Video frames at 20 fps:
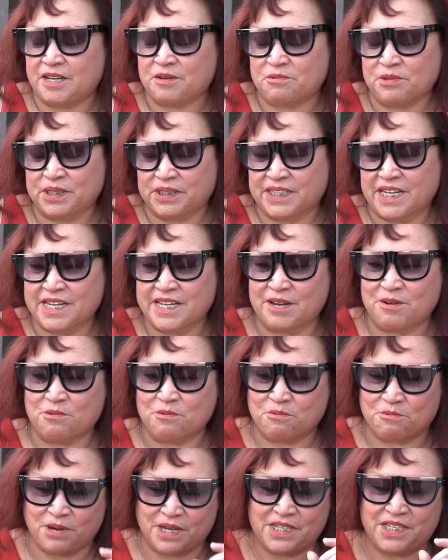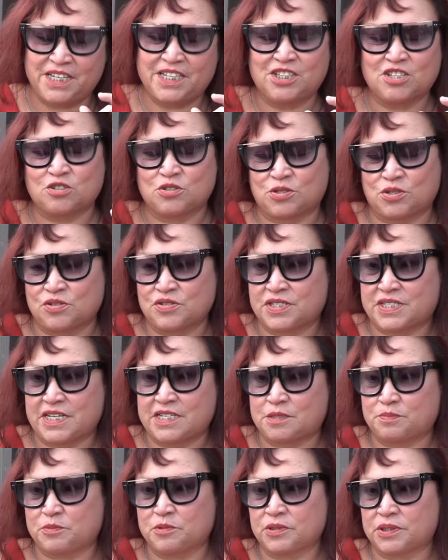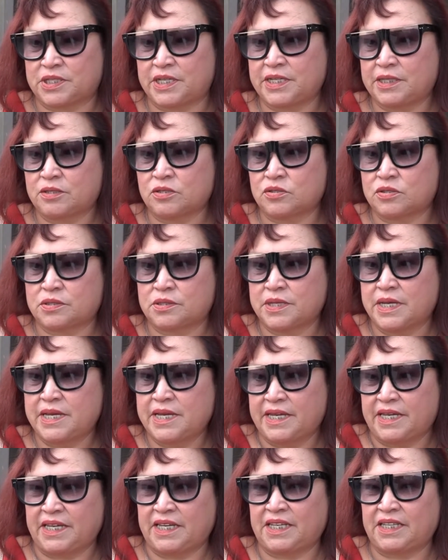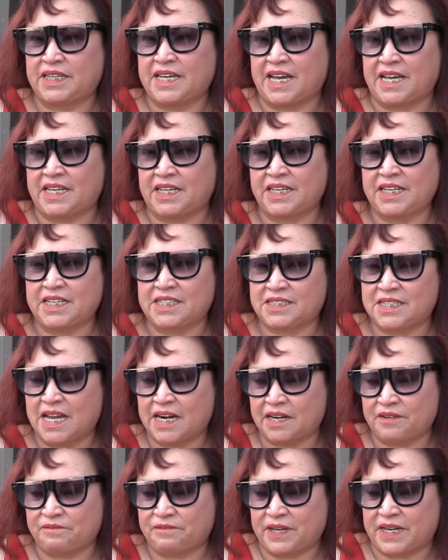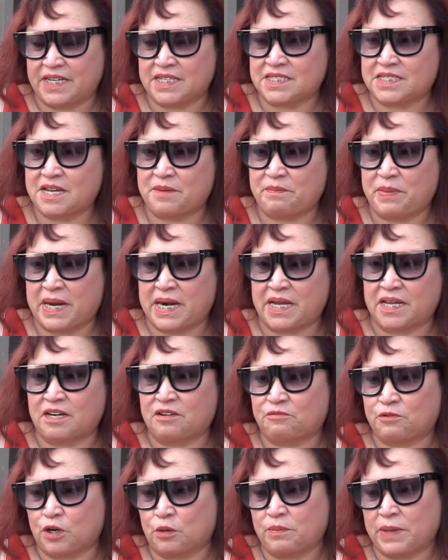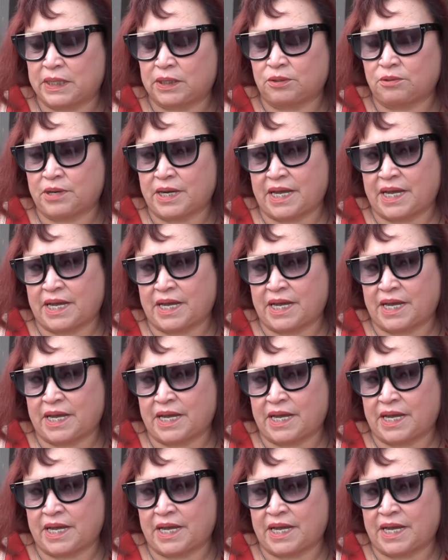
Me cuenta que un cuadrito son seis puntitos y de ahí es la referencia para ir formando